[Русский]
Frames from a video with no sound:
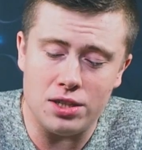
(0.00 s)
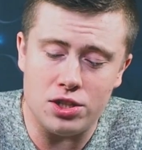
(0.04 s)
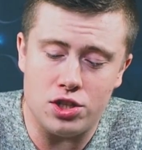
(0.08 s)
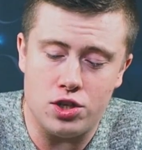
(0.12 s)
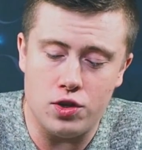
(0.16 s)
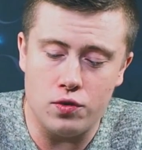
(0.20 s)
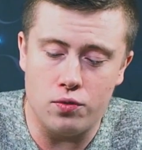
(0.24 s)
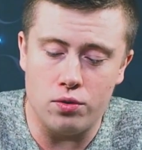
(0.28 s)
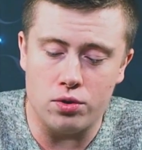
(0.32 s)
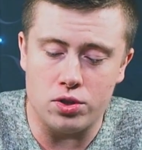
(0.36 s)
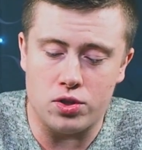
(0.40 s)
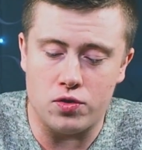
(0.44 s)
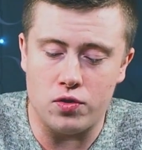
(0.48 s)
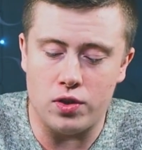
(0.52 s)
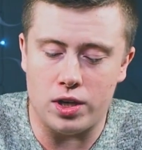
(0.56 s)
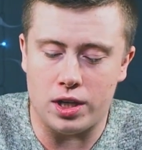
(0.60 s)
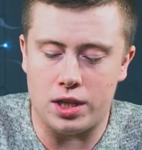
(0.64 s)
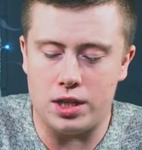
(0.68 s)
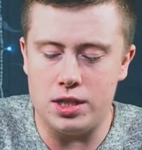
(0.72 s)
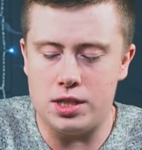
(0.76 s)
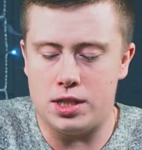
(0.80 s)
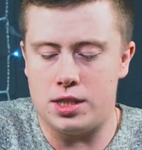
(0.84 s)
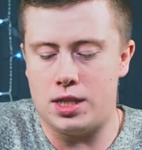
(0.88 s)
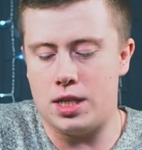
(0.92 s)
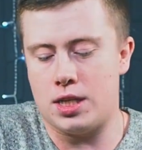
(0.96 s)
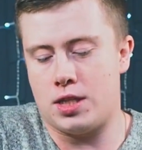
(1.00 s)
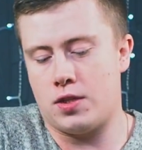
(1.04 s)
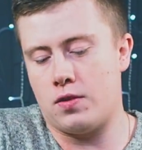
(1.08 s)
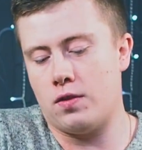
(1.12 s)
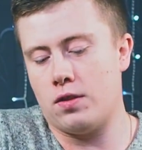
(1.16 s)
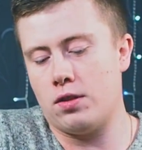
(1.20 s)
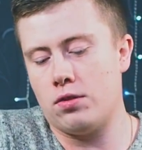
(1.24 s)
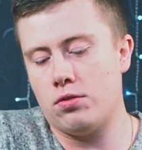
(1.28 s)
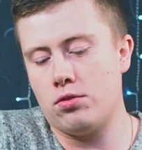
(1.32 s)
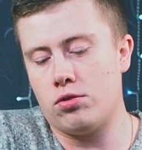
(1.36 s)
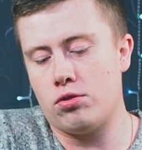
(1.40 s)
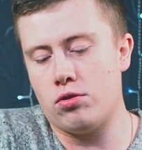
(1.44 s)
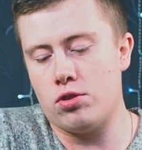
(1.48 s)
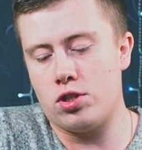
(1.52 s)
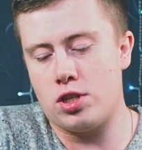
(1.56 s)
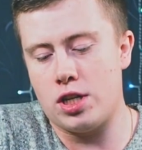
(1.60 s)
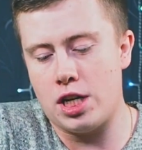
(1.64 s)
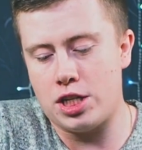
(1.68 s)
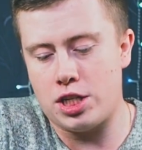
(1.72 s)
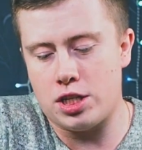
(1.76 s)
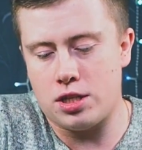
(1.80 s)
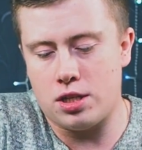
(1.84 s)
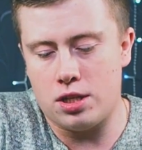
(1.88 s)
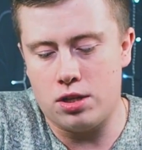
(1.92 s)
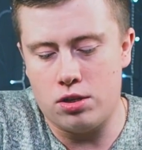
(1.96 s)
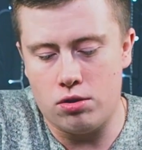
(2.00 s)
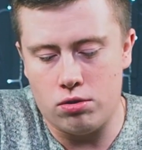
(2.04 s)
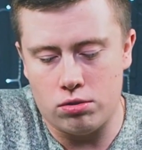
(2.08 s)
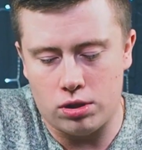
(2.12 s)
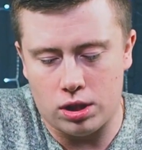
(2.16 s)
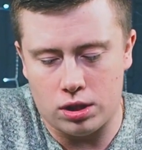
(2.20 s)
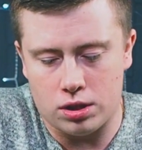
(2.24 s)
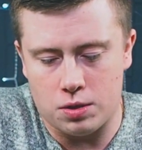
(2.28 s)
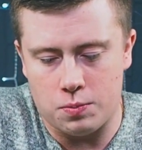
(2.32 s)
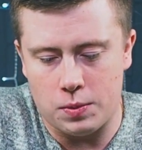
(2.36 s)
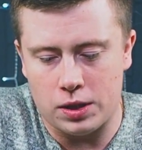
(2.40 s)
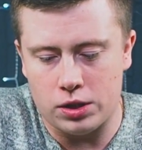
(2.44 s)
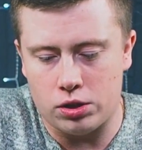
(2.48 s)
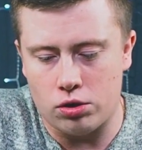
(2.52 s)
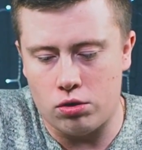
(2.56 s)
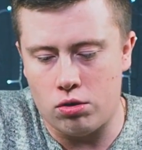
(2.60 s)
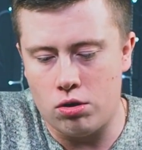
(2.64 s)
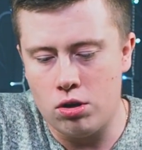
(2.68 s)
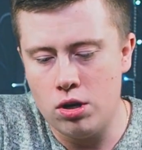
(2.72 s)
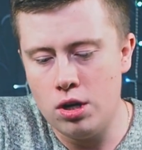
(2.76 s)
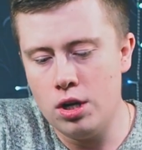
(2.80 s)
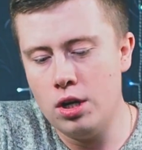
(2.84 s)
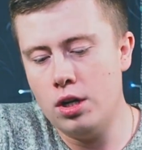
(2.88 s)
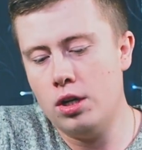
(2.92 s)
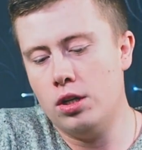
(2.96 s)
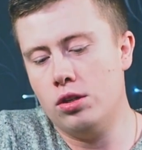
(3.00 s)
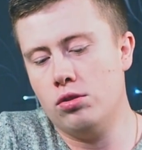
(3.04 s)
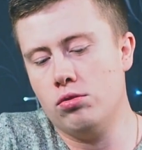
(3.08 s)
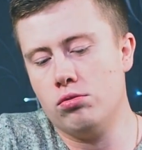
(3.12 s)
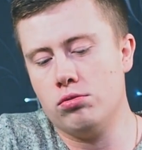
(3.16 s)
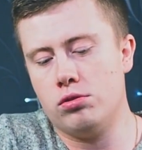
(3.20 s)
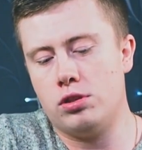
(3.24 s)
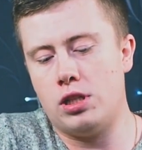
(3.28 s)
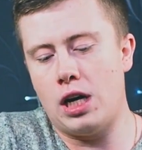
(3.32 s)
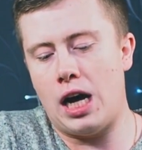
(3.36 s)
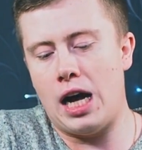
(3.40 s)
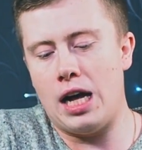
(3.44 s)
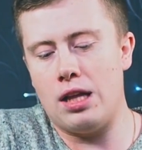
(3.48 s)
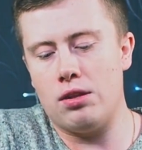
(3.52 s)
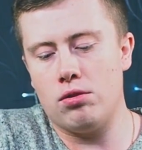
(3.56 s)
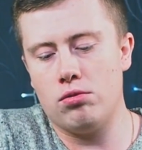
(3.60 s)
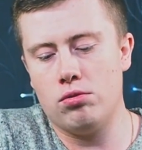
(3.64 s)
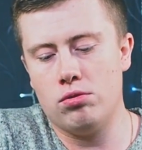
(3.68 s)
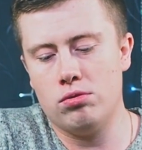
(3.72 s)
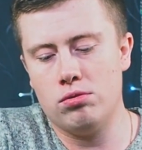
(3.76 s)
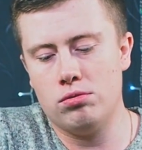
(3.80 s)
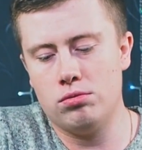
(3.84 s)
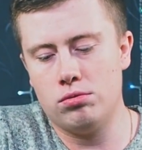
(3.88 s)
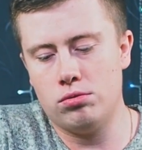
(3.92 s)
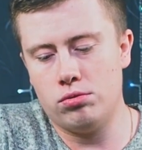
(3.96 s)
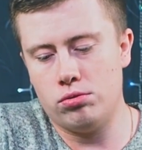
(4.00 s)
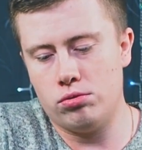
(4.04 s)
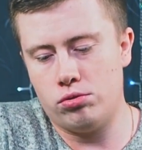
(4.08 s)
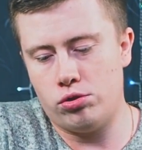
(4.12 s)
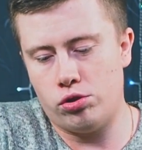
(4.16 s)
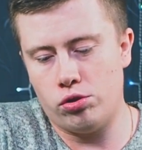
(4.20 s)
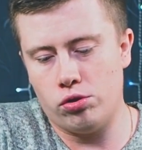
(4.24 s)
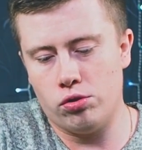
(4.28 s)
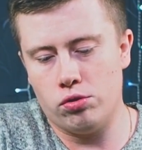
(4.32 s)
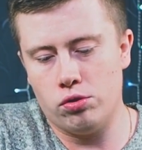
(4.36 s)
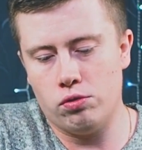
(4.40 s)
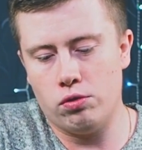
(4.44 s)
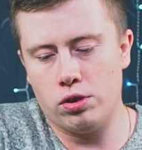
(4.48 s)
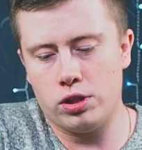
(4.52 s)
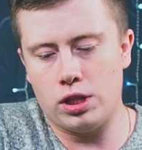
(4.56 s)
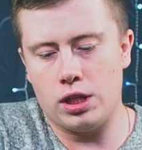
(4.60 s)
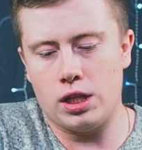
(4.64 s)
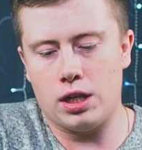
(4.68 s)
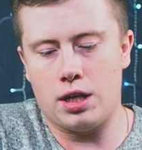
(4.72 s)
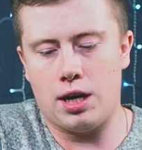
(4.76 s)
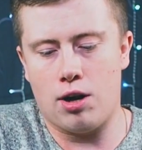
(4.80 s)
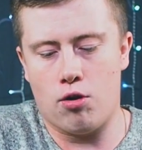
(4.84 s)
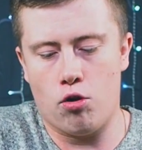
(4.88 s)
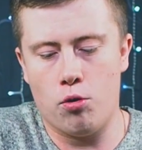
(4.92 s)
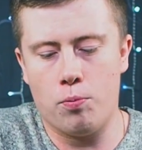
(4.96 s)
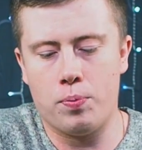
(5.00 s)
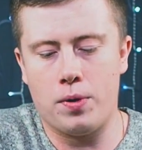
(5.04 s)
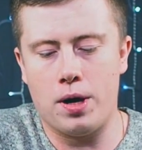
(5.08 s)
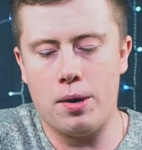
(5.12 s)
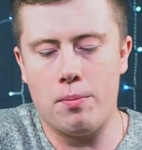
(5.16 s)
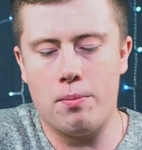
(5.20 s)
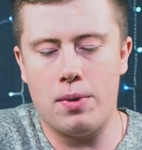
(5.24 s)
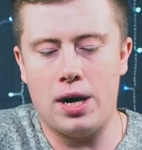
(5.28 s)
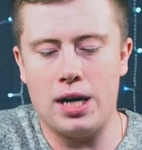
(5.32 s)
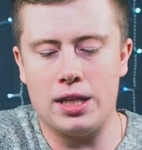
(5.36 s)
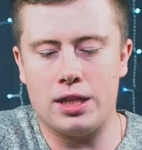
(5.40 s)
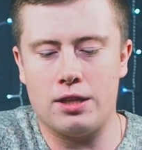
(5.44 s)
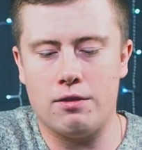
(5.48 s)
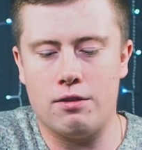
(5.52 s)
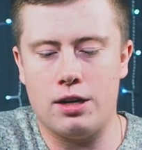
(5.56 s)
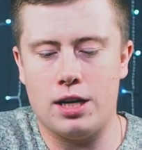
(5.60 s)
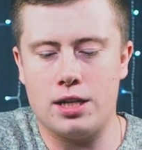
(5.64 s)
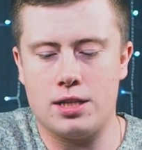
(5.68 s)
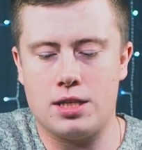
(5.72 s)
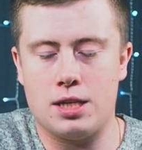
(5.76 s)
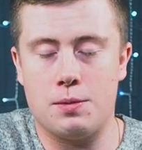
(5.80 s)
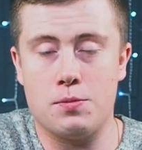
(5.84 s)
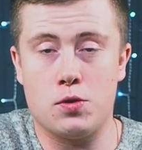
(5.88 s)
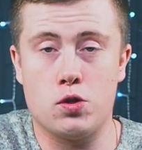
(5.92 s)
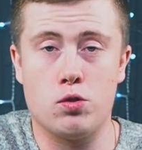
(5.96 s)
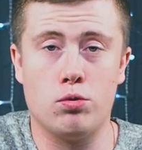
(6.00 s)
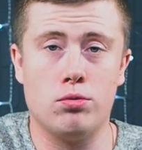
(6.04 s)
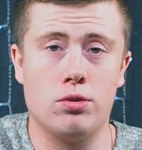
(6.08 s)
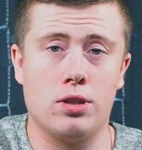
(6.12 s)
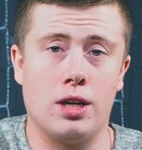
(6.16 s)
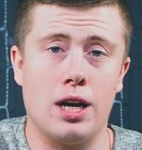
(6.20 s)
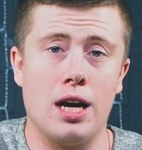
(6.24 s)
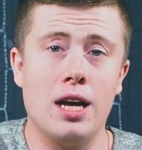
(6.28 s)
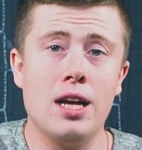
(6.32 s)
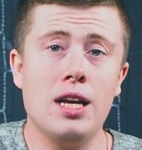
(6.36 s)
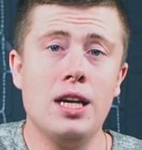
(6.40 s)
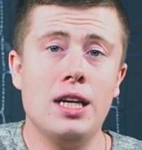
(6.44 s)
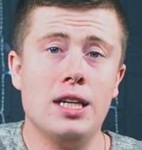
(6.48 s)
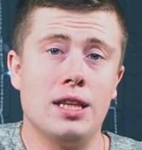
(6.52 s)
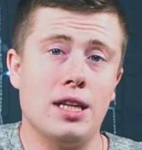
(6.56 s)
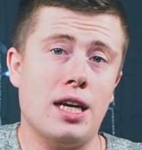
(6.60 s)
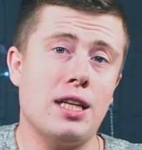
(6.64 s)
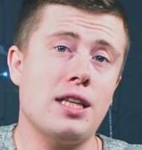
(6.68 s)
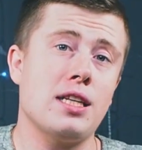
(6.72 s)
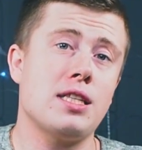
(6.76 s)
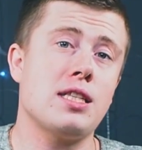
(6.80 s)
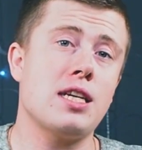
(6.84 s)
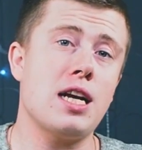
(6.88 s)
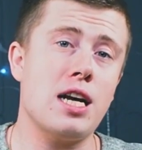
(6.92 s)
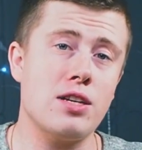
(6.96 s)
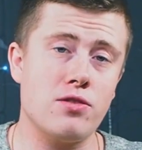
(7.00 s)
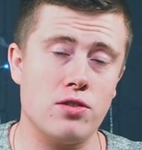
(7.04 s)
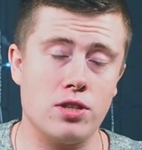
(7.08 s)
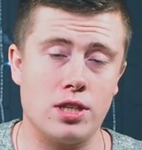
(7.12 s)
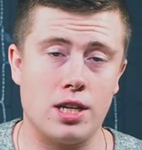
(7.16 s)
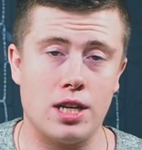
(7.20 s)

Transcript: ничего сверхъестественного. Ну, то есть я сейчас на нее так смотрю, ну да, ну, ну что, ну вот она коробка матовая от Samsung. Надо сразу